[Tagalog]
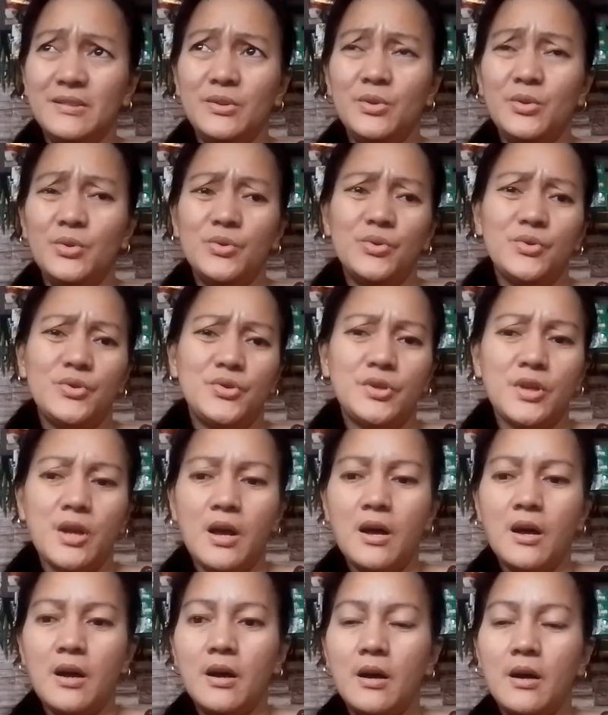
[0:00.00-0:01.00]
dun
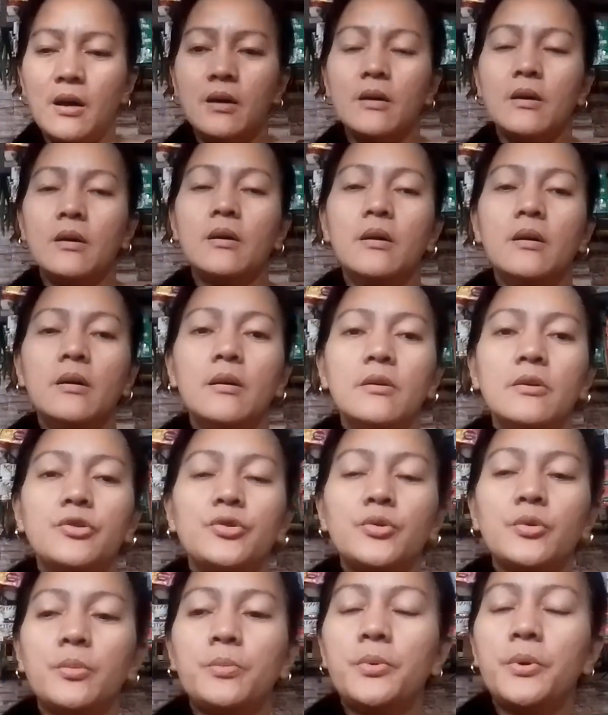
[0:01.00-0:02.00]
sa
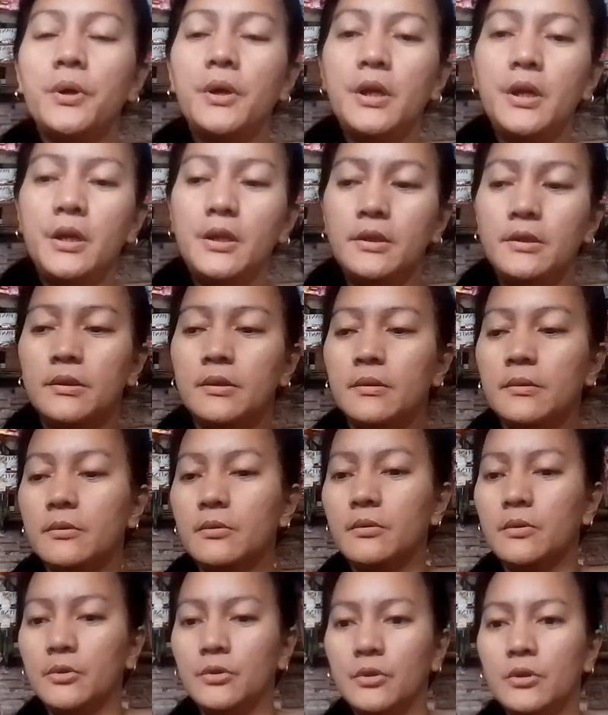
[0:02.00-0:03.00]
Super
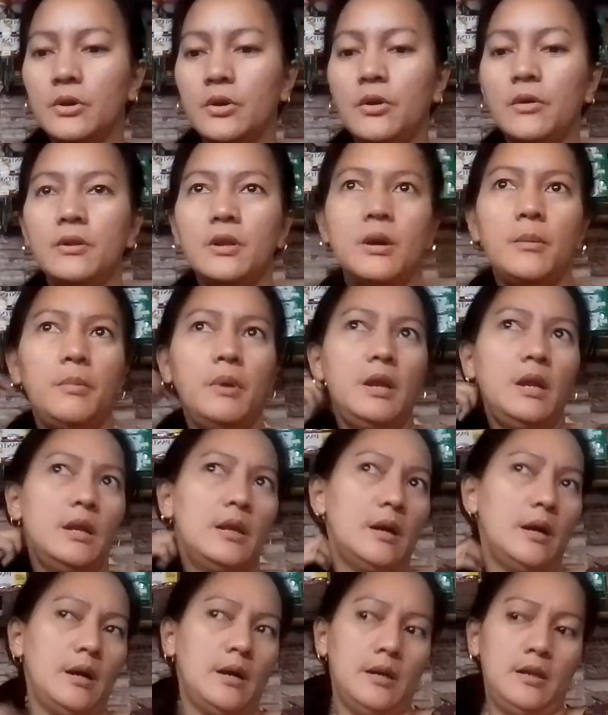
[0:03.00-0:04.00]
8 dun ako nabili
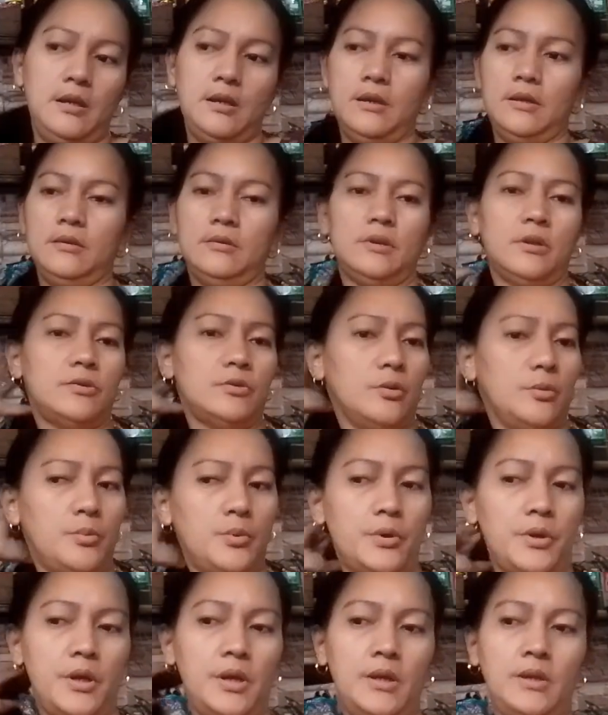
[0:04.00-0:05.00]
ng gamot sa
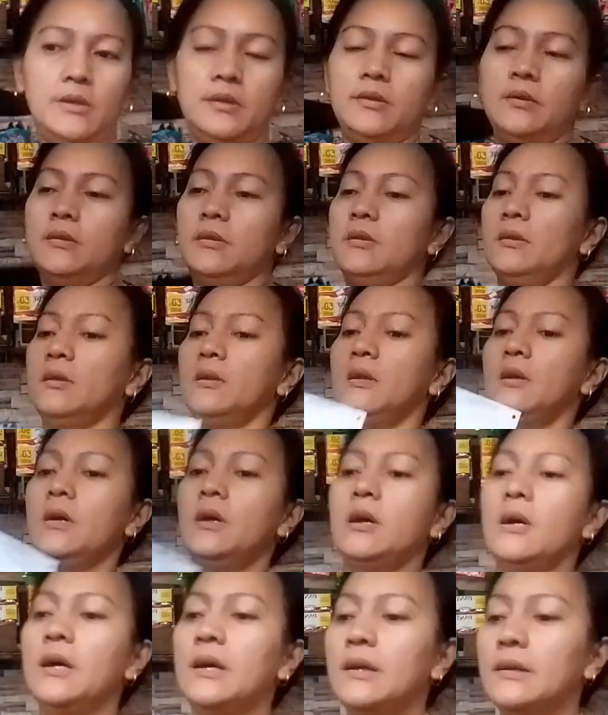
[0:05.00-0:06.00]
Super
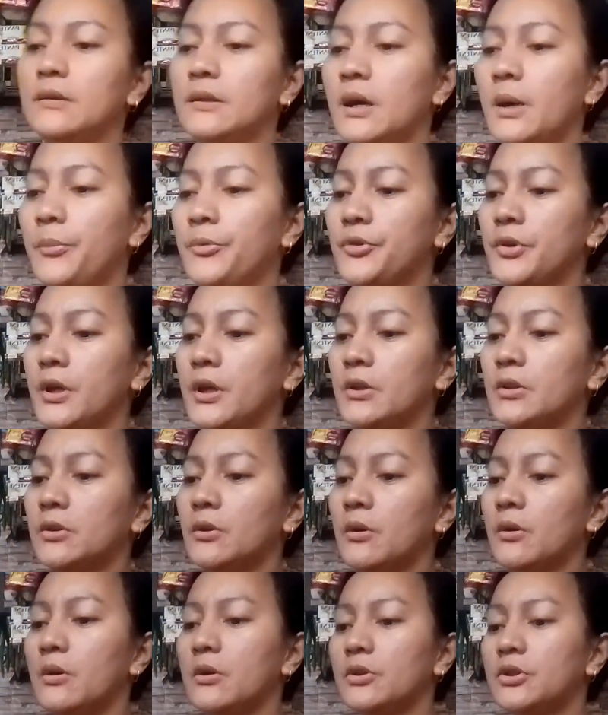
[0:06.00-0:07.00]
8 tapos
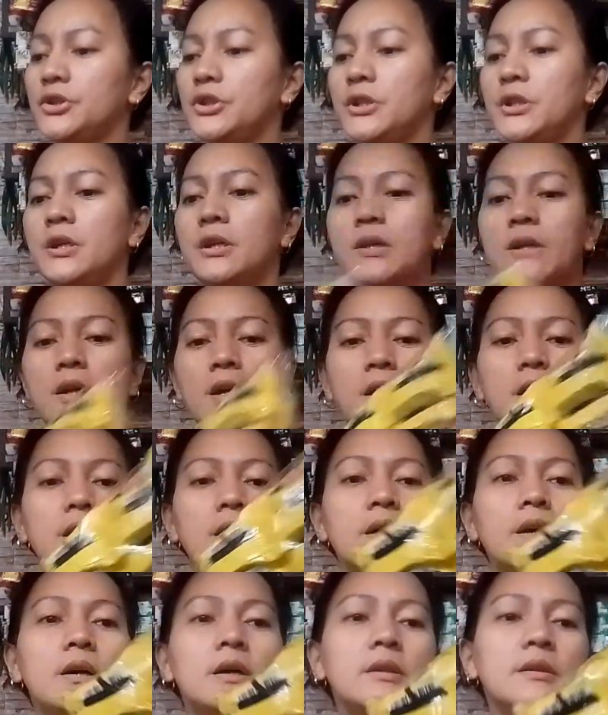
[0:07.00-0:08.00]
itong
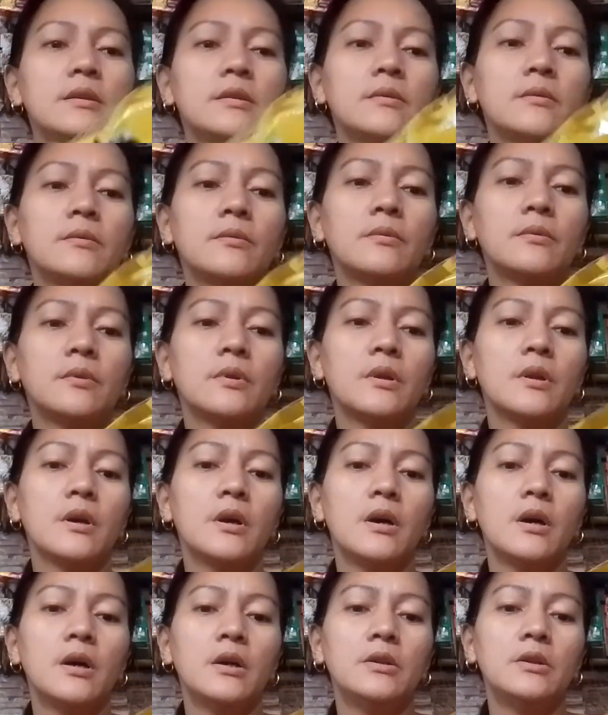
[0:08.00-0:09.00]
chicken
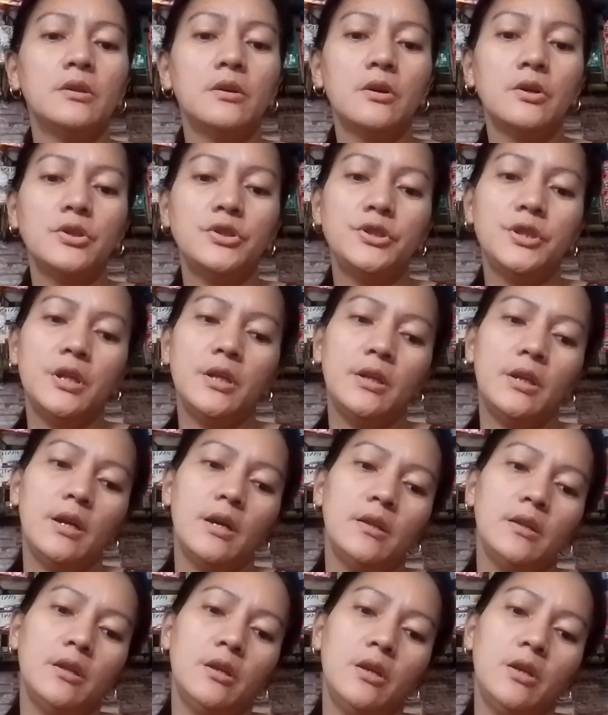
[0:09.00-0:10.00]
nor
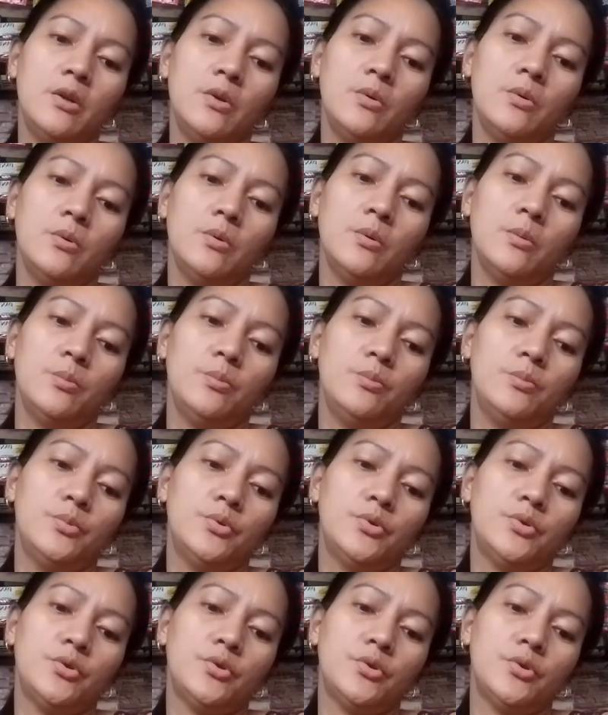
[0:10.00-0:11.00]
chicken
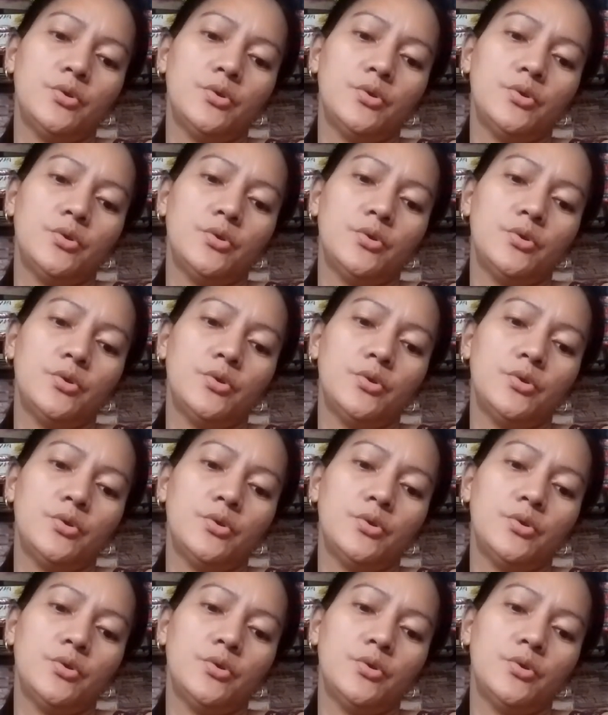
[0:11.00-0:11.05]
cubes